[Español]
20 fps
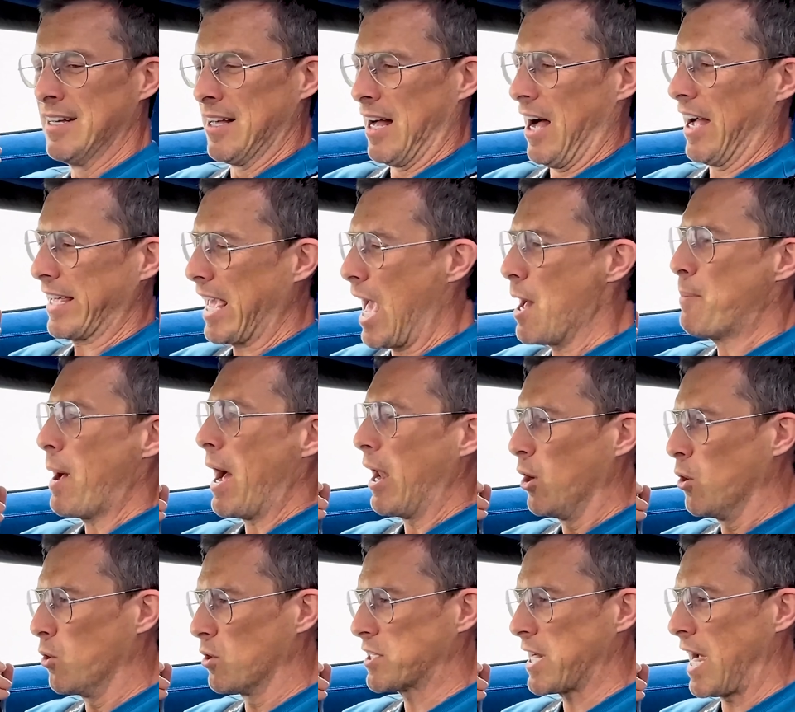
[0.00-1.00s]
obtengo el mejor
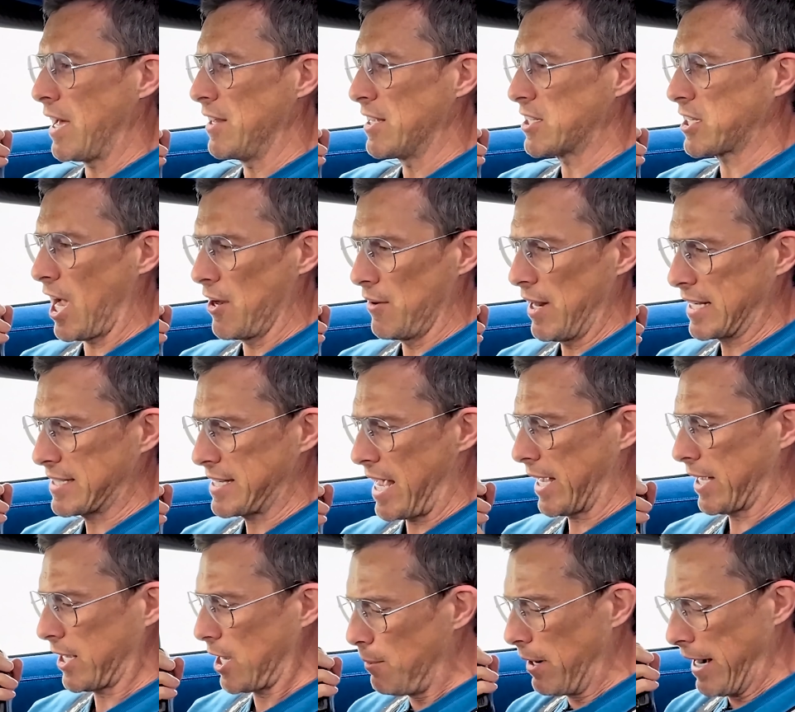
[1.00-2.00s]
lanzamiento en este
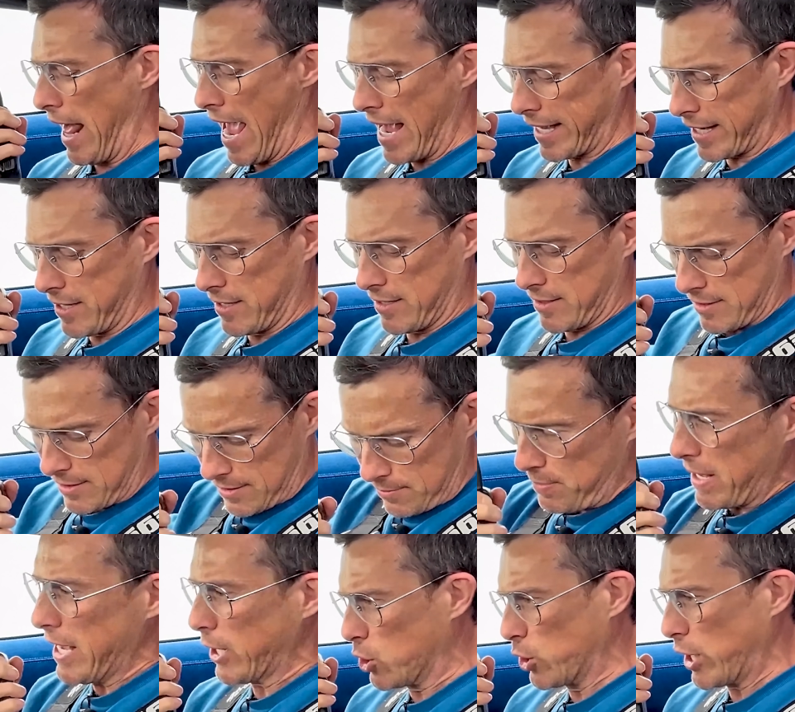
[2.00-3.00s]
Koenigsegg. Vamos, Egg.
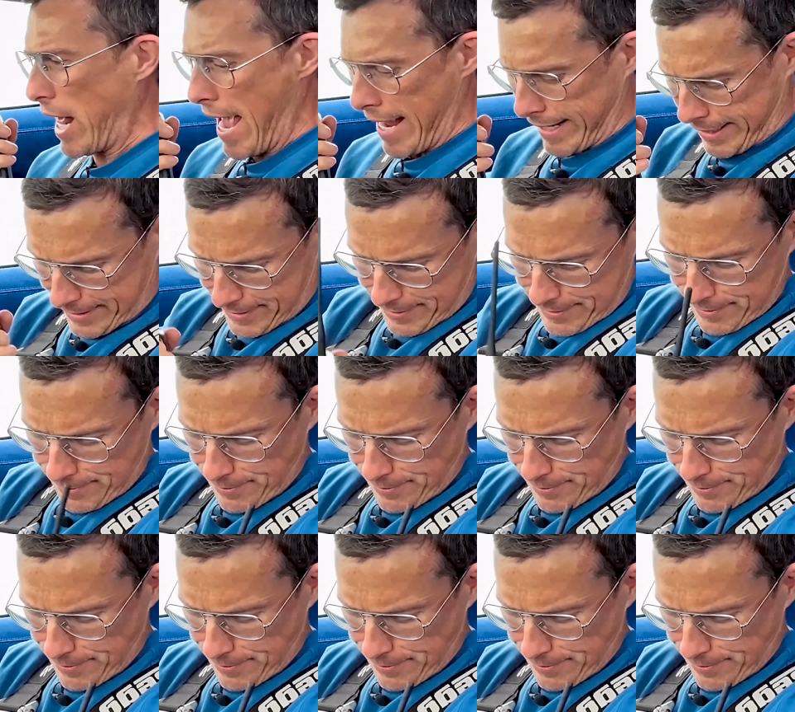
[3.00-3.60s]
Sé un buen Egg.